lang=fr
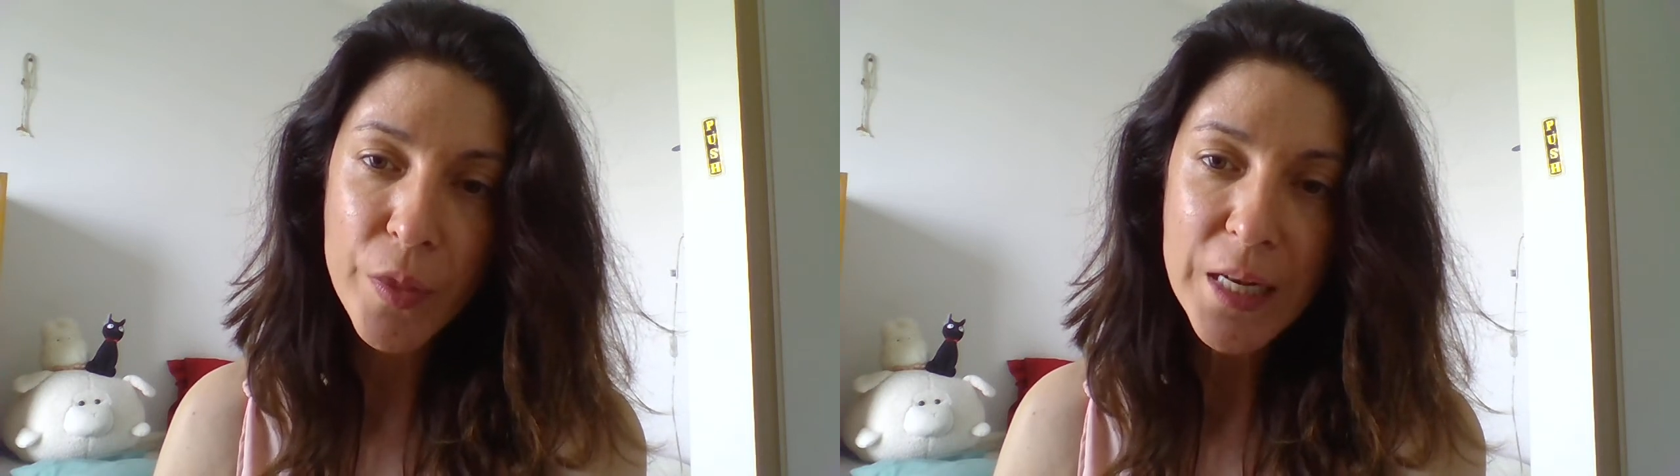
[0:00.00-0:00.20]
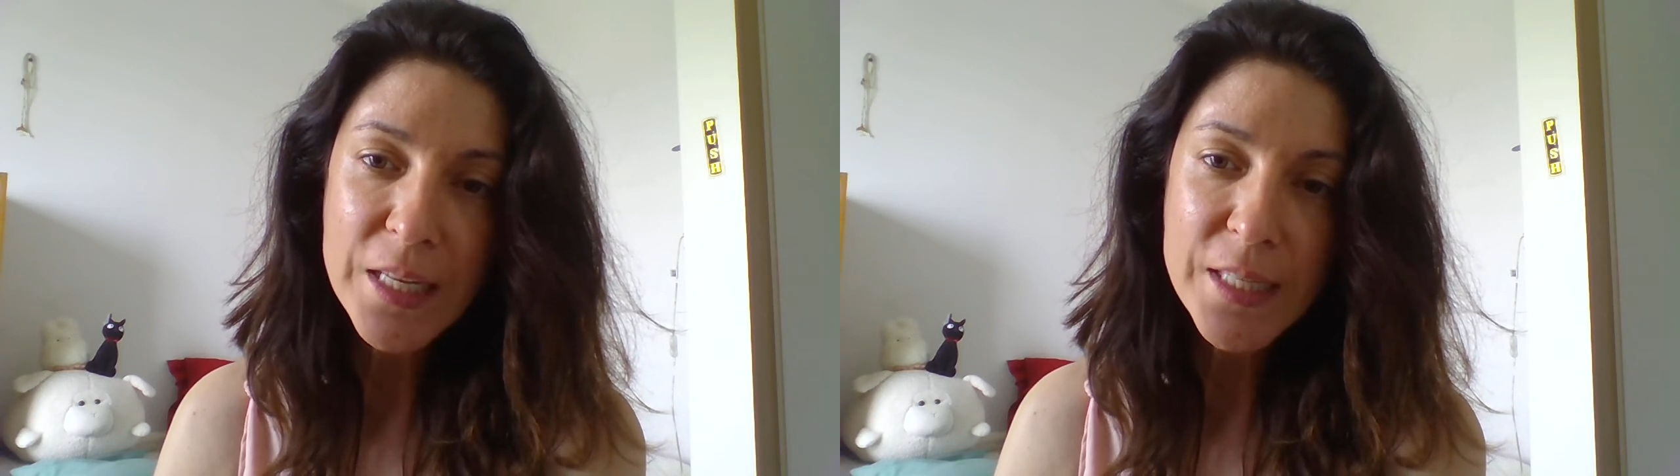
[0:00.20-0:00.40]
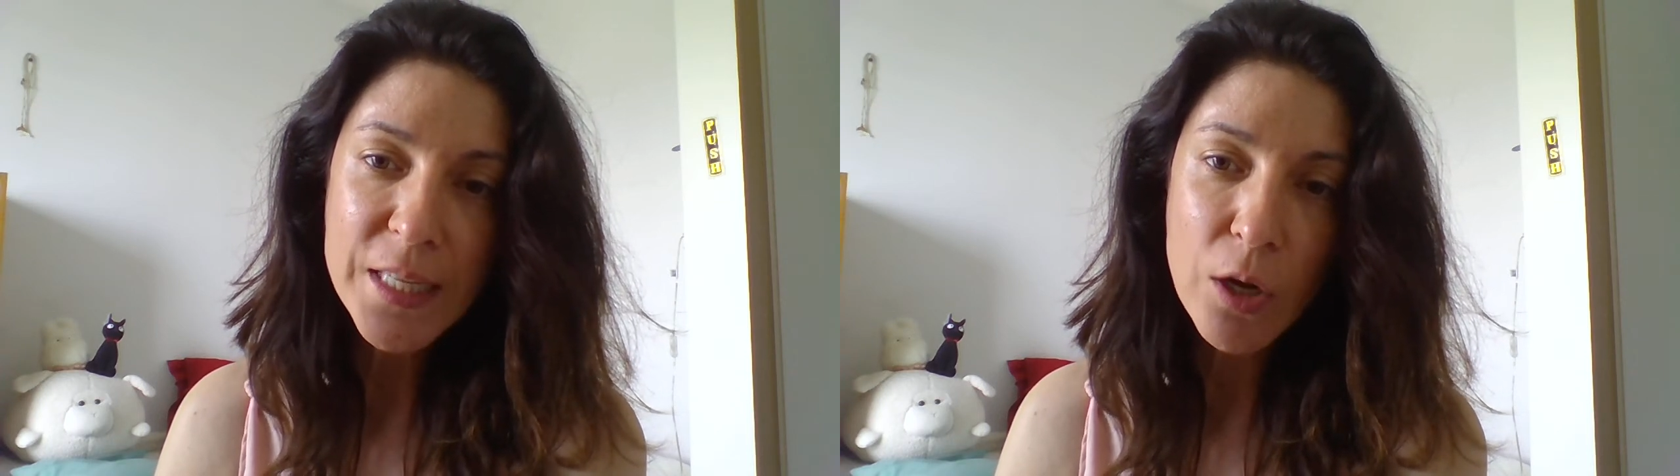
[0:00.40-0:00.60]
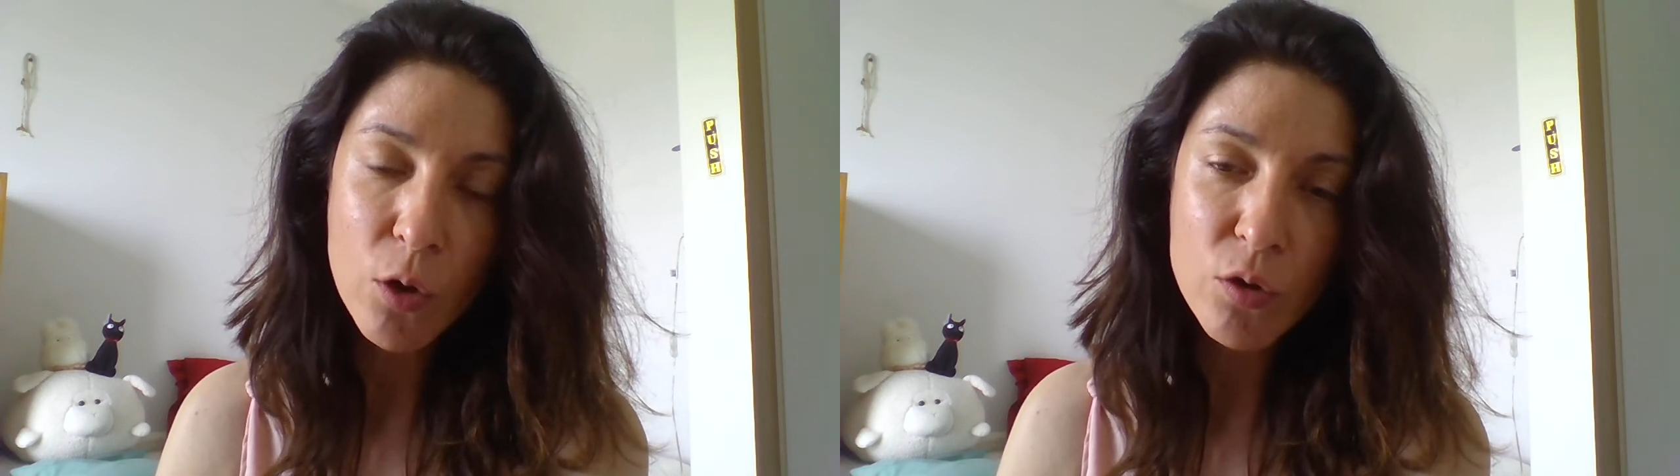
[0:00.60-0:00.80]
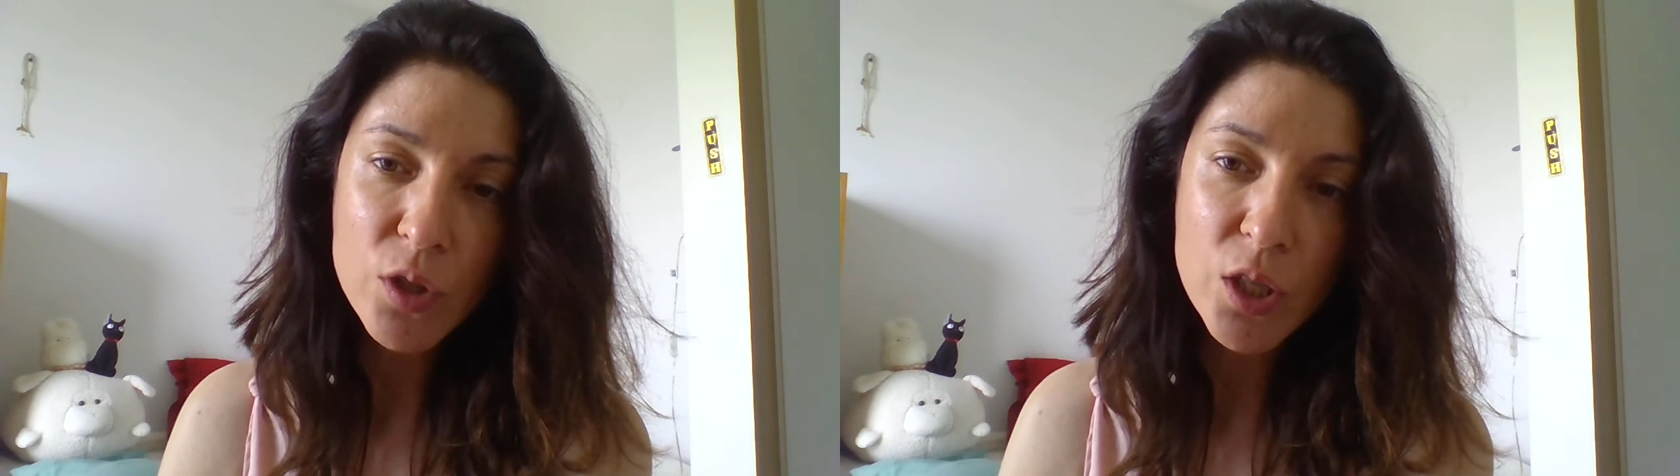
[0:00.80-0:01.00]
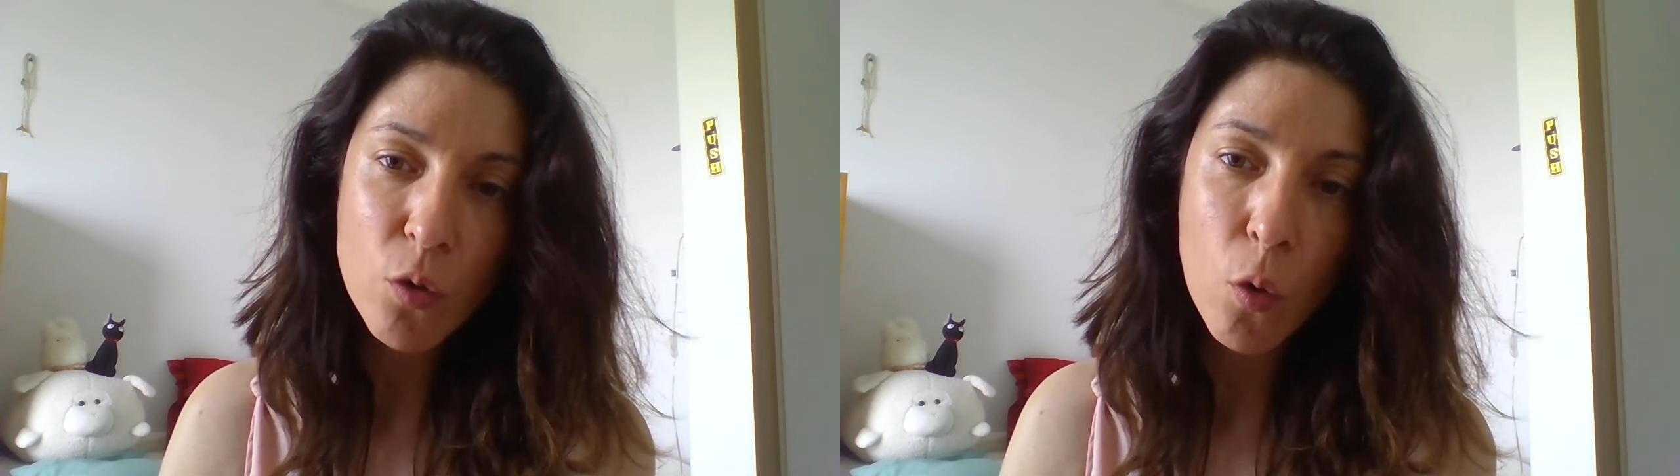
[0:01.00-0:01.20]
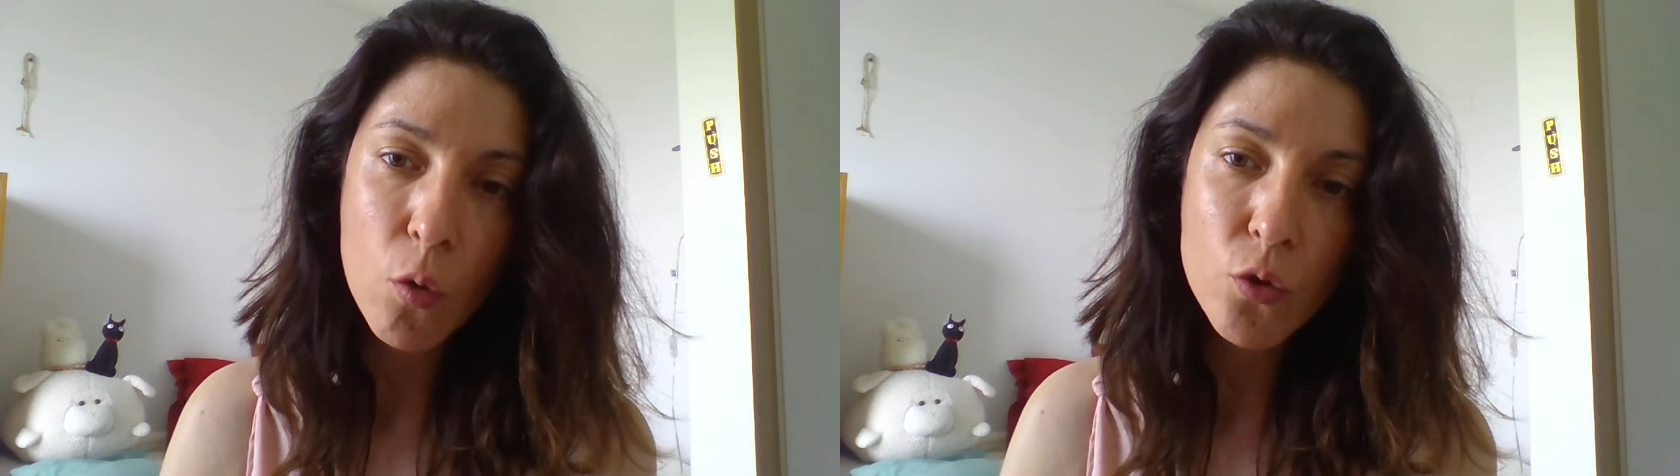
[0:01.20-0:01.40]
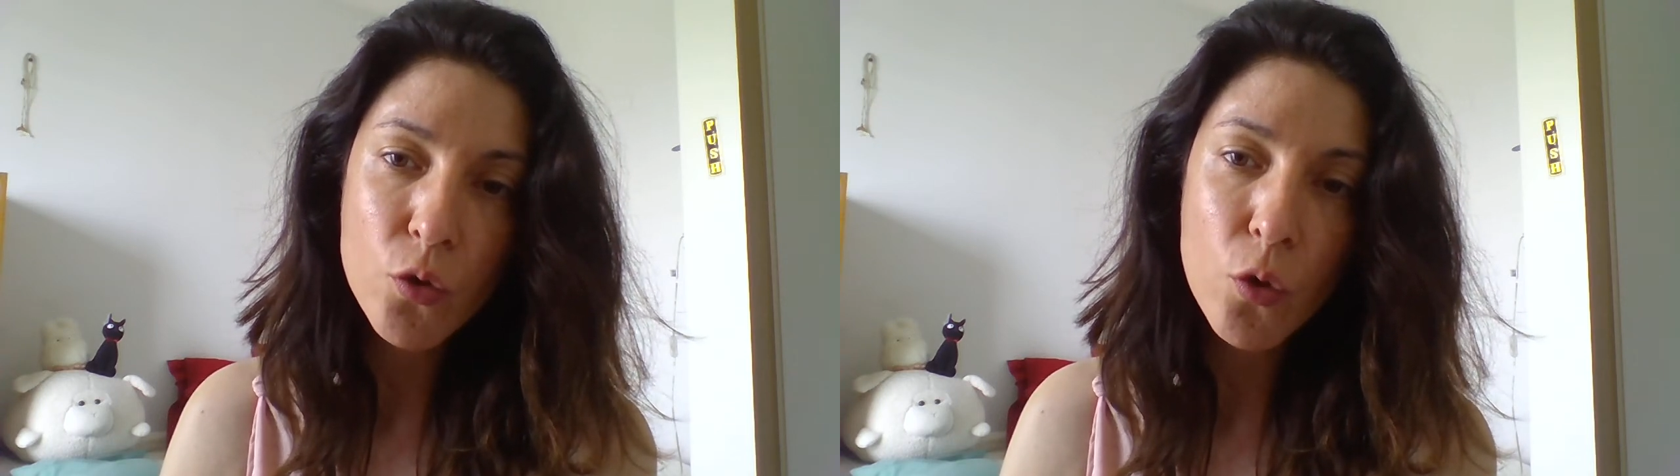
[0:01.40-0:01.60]
les séances qui
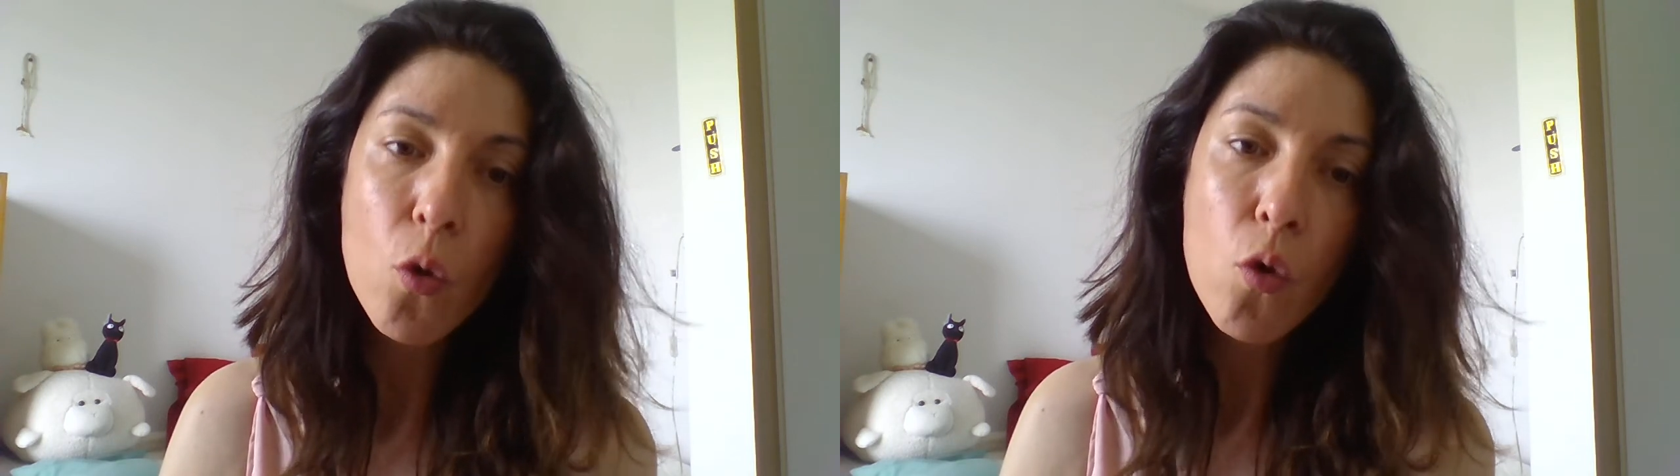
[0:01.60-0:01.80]
auront lieu